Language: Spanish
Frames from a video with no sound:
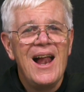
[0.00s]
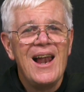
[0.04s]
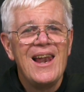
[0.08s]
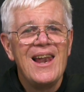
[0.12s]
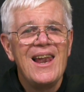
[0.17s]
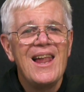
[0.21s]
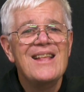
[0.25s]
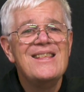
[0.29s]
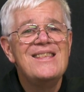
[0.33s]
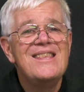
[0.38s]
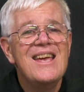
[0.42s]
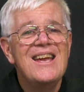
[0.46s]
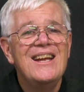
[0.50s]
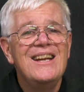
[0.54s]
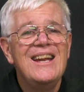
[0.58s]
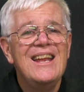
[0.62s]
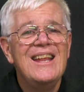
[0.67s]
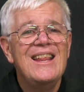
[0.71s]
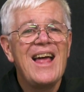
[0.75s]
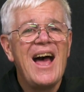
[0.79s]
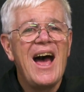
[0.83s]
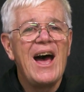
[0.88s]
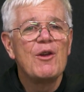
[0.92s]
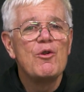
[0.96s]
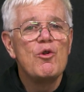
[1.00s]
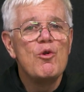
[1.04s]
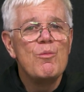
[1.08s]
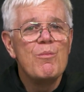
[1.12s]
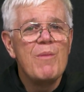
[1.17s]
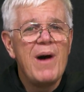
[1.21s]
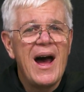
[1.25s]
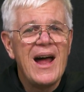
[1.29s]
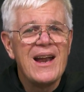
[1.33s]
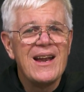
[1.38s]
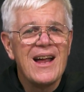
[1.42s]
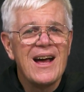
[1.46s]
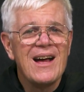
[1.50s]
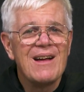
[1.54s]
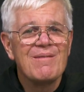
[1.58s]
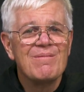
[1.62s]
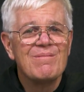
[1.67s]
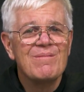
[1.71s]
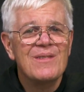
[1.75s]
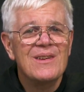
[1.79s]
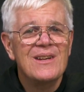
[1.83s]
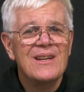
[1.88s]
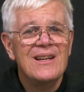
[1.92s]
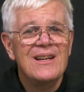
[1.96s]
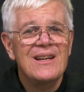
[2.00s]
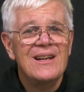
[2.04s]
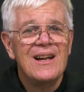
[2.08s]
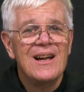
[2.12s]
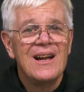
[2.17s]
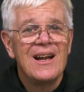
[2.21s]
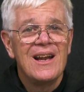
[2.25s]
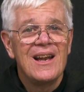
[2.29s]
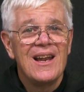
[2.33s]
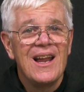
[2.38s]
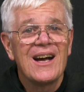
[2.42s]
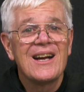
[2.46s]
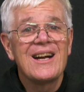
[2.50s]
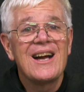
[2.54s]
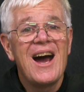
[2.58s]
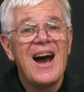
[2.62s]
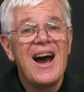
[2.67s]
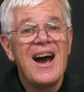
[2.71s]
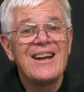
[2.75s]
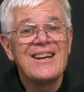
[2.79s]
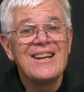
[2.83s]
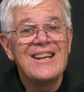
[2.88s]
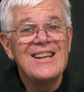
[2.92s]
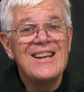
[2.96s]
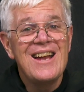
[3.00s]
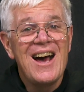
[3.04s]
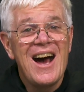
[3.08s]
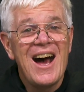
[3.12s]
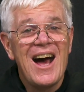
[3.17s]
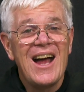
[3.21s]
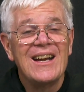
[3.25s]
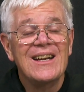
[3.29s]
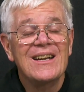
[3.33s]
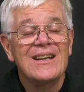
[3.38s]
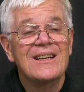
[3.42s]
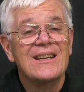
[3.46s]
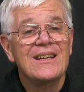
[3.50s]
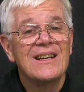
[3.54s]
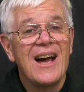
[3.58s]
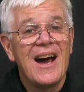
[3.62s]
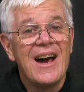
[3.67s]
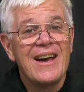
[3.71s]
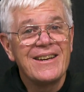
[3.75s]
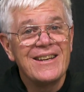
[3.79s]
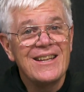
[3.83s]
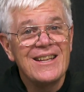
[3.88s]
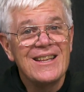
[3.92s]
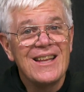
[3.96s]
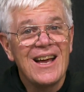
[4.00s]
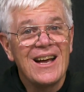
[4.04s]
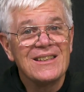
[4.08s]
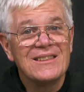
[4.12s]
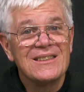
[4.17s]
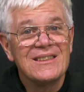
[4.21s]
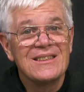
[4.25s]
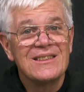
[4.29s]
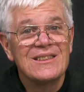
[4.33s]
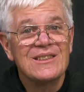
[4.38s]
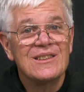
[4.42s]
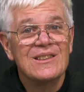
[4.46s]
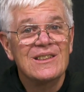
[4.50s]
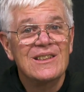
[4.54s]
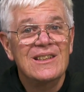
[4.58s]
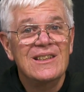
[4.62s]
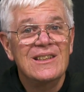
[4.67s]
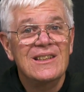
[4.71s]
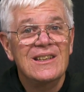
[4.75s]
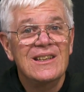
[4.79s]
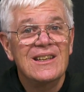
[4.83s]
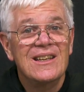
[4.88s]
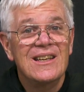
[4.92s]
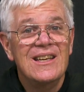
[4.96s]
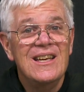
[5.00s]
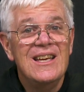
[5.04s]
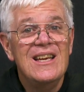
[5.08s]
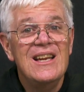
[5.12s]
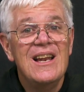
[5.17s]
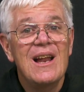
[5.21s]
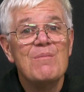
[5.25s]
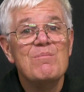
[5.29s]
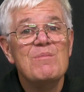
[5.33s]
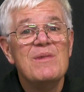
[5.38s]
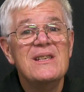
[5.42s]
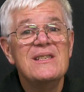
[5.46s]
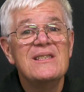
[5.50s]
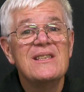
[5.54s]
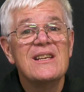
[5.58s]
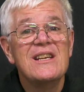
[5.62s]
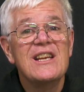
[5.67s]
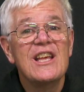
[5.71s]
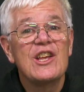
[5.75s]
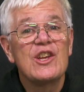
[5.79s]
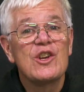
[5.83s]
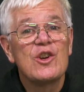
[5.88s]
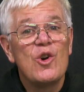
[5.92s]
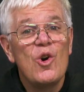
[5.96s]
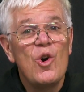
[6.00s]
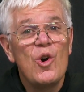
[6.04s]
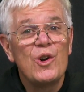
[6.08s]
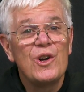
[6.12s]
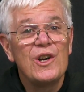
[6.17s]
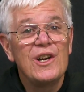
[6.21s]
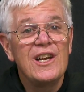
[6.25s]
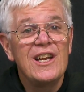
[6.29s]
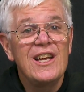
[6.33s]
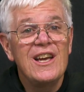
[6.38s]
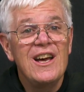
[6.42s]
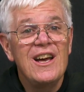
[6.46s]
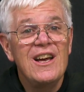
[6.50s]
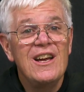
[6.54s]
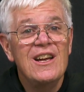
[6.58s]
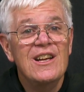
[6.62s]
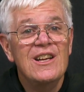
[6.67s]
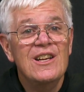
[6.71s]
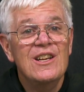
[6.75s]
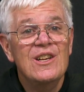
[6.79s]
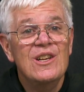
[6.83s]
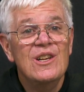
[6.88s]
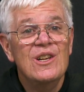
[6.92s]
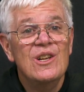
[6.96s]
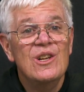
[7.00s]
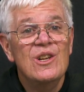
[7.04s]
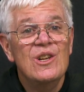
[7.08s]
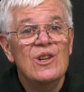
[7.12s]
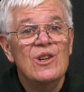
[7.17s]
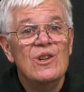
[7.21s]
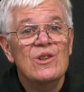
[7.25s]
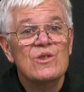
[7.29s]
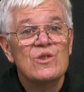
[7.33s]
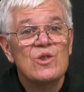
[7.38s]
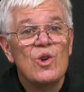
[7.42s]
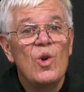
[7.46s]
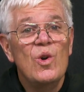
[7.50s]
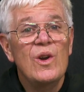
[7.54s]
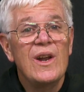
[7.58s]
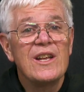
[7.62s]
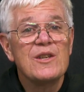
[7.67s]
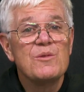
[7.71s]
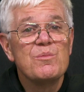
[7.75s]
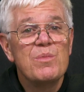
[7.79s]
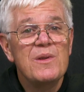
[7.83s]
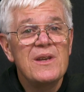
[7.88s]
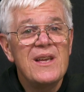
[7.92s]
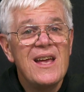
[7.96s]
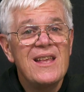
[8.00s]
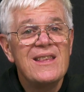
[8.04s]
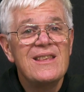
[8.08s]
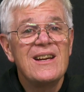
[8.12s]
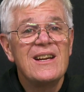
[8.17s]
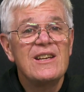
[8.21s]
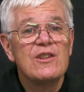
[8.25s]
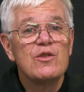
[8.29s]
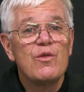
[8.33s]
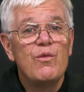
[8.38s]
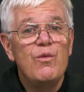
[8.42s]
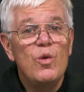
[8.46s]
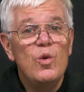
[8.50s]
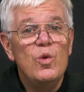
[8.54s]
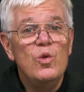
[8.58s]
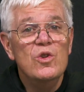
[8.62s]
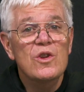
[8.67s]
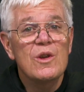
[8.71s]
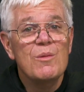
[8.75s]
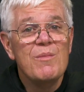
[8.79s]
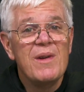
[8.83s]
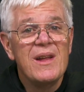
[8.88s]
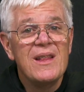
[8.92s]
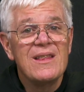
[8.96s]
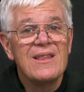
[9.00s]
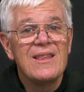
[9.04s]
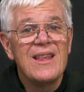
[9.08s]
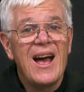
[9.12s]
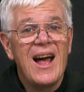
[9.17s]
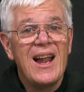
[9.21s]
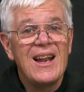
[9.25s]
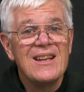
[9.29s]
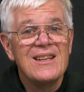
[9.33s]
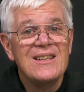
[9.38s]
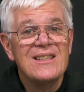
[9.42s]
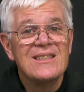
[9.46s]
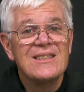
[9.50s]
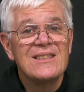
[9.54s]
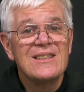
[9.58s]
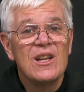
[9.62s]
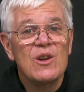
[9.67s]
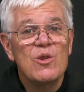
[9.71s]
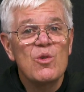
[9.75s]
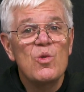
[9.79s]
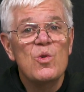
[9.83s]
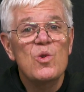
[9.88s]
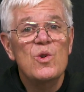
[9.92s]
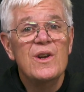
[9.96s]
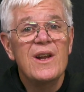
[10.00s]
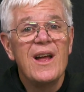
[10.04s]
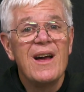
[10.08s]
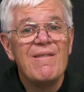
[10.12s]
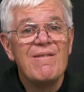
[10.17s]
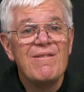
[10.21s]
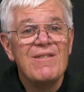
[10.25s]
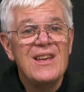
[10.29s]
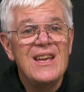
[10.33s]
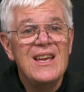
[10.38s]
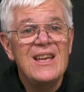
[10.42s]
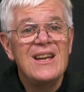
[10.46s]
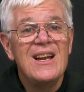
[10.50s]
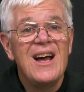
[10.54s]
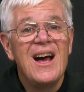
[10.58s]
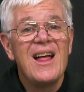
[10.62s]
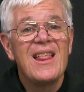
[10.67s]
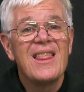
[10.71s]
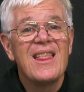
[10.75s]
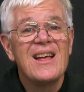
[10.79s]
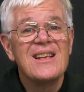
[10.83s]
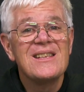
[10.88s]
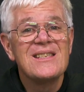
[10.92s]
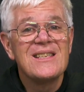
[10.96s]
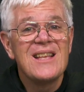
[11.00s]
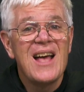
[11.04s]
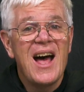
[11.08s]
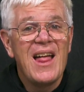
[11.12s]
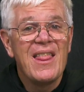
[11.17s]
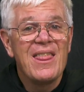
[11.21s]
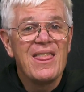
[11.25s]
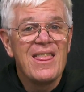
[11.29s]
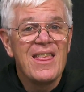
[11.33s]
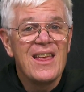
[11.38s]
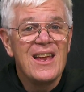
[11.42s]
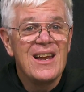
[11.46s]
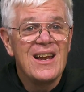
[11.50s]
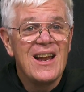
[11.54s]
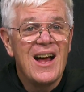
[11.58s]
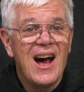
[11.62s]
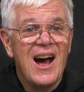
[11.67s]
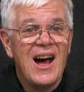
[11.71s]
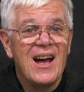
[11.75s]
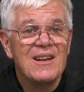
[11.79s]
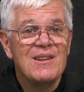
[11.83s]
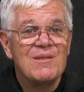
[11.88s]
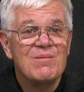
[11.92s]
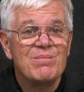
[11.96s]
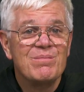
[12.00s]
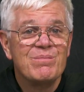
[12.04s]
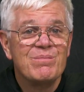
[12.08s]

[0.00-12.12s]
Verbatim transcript: La dignidad humana, la caridad, caritas, y la misericordia son las piedras fundamentales de una vida de santidad.